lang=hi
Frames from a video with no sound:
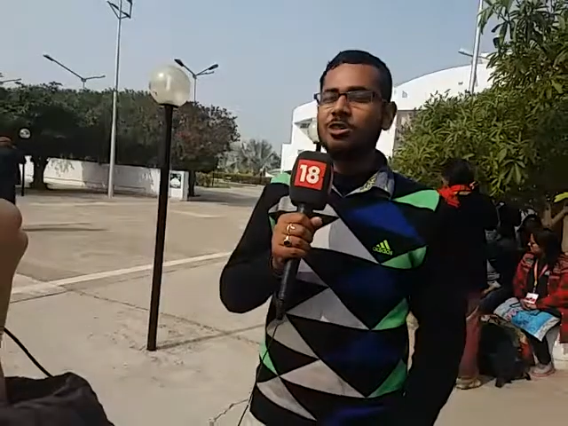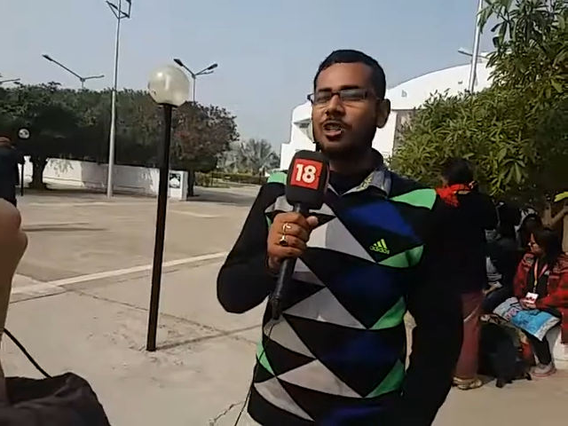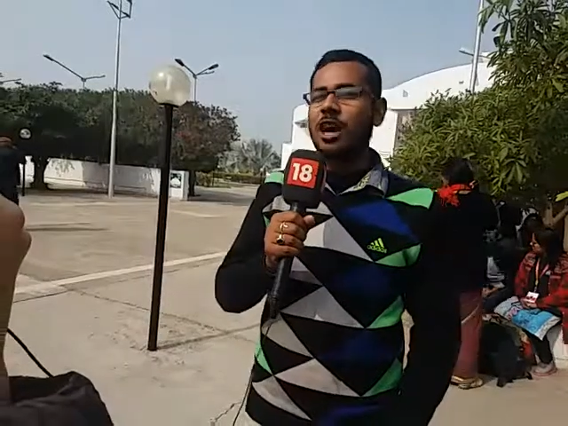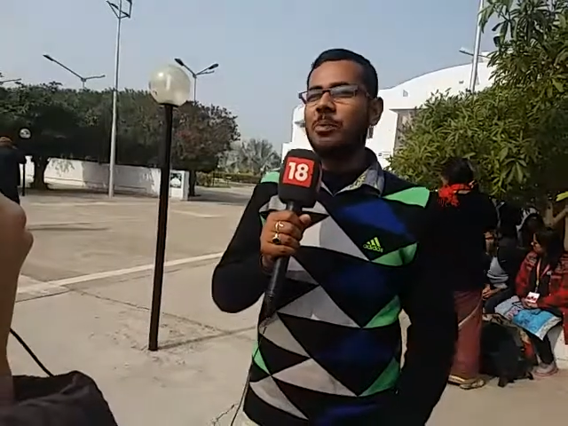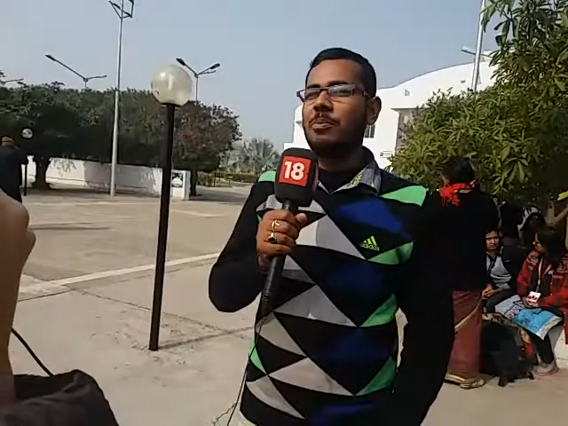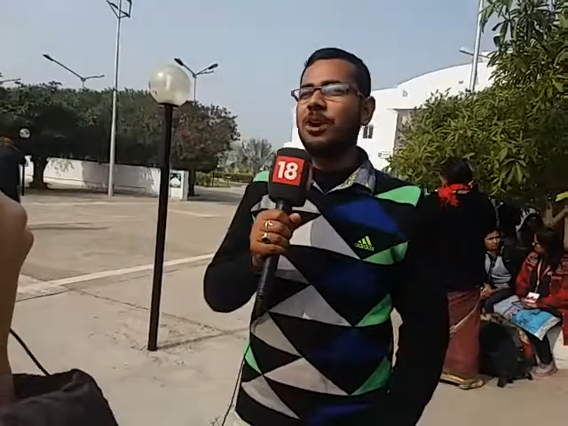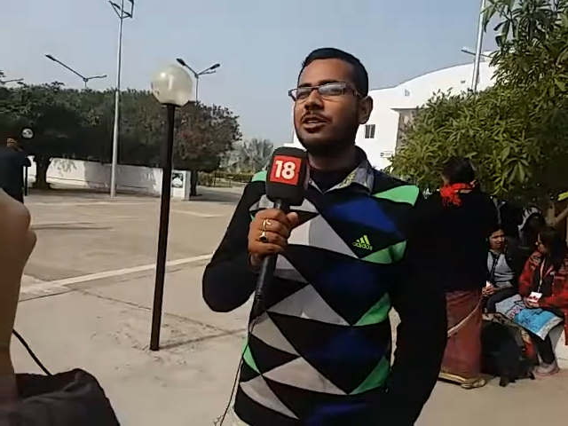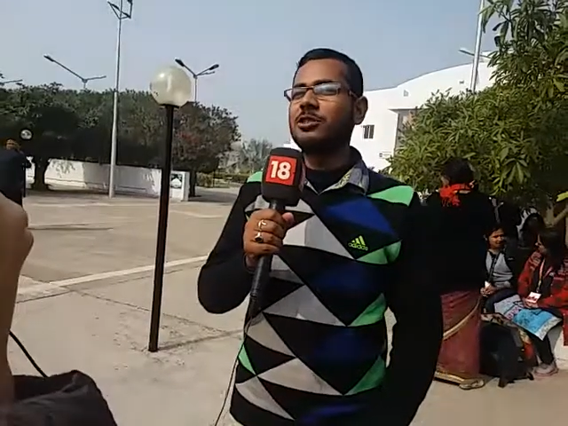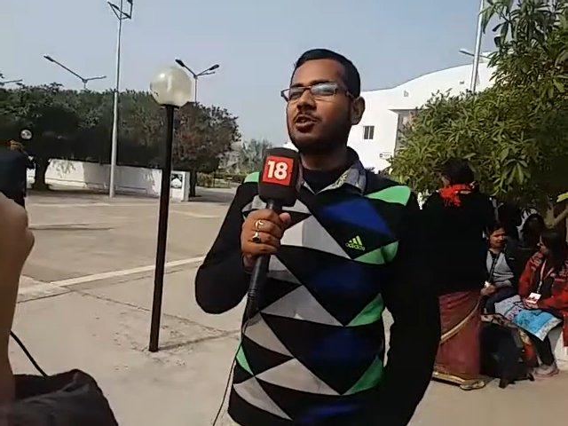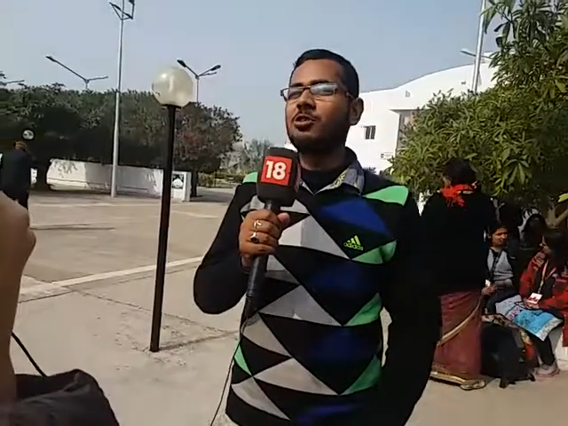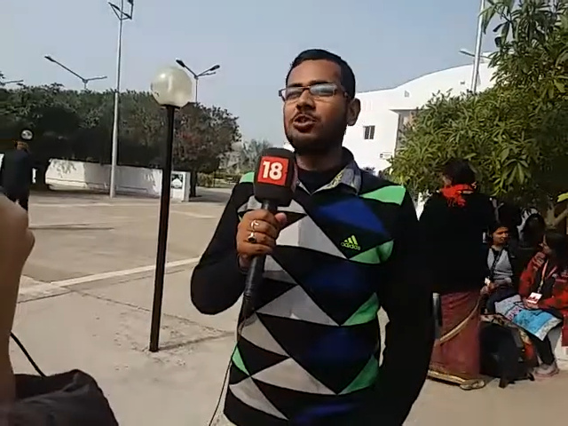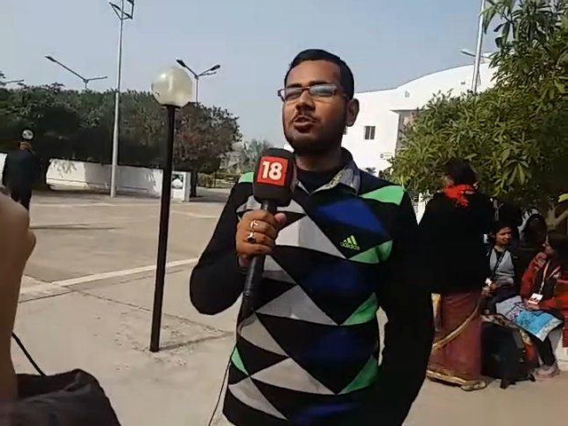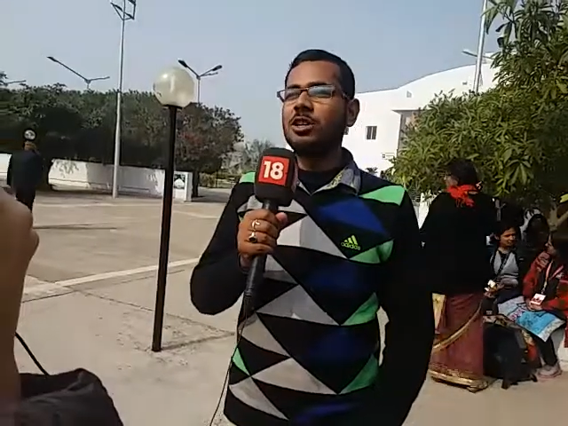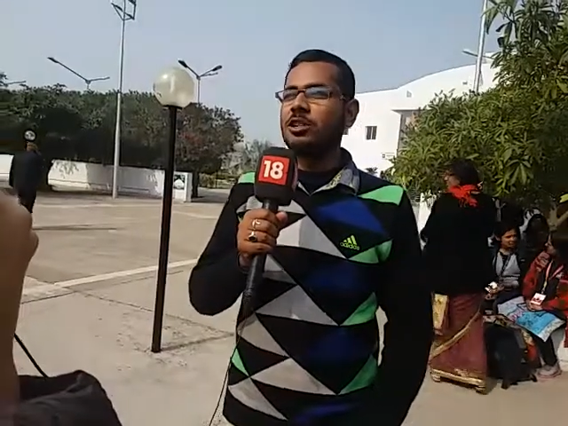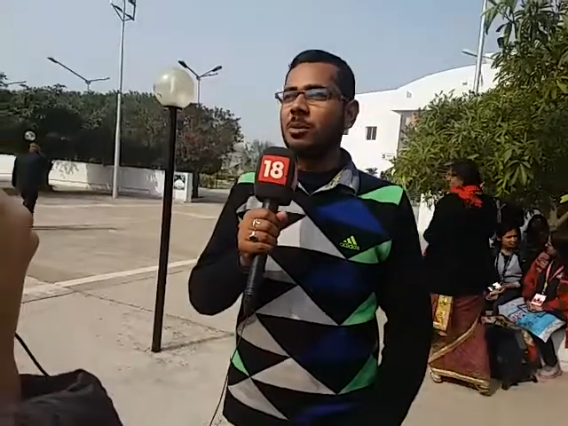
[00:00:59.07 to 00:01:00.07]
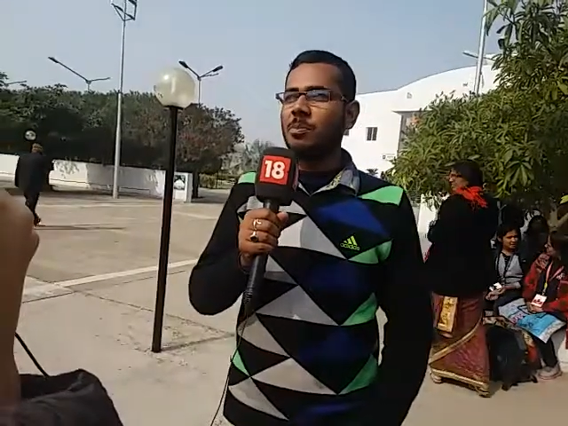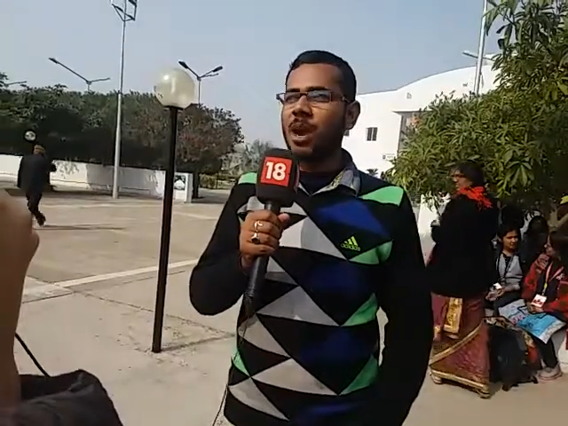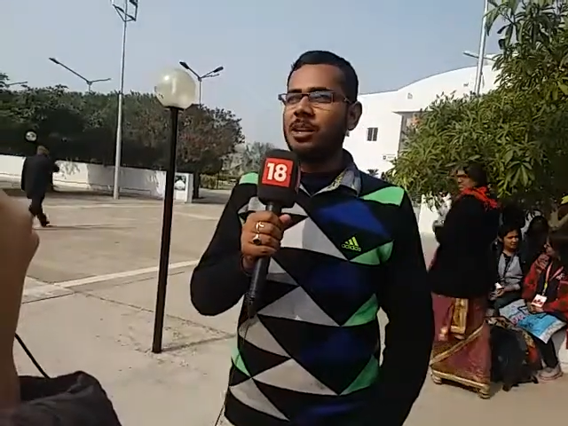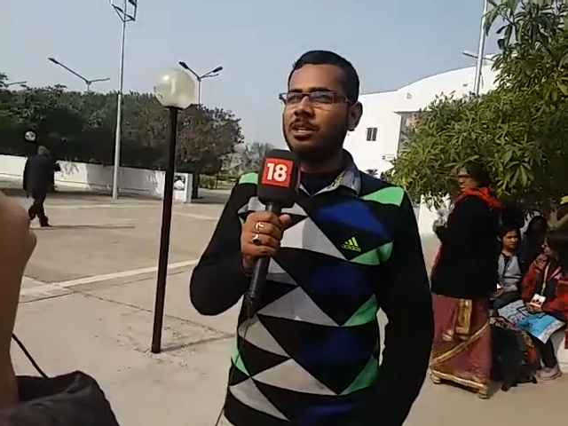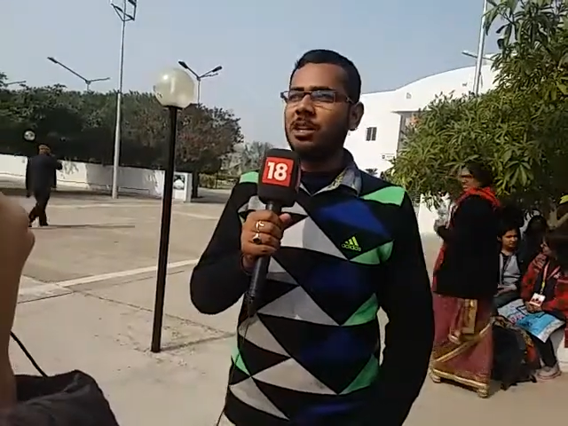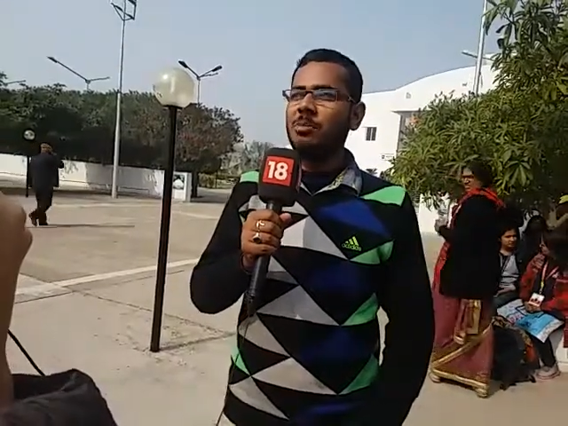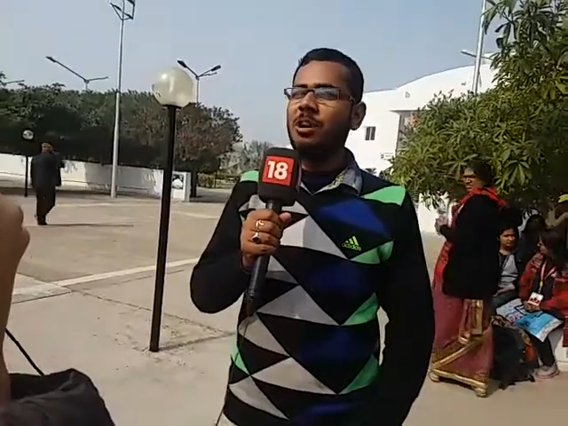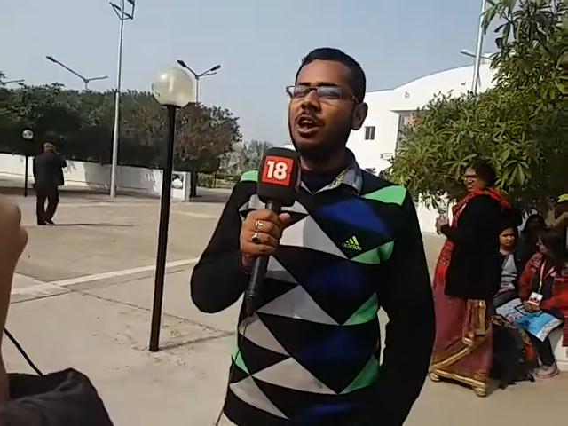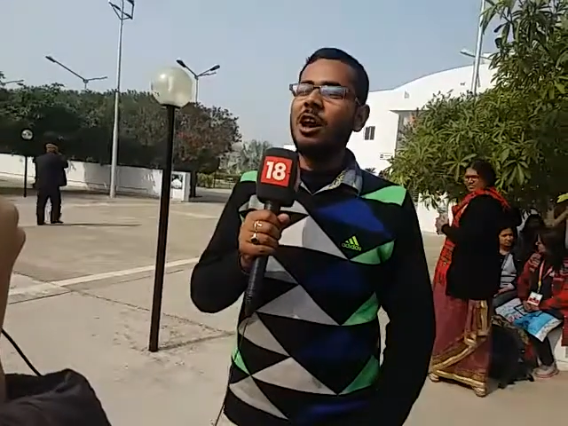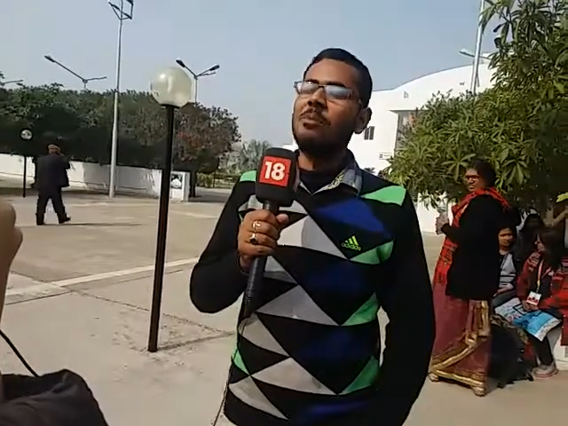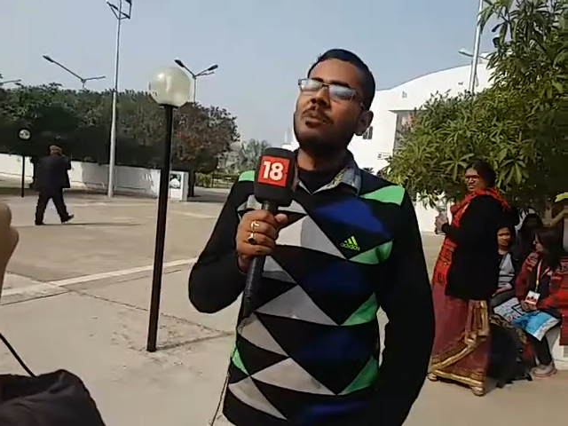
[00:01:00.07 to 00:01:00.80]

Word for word: होता है अपने से खुद वहाँ चपरासी भी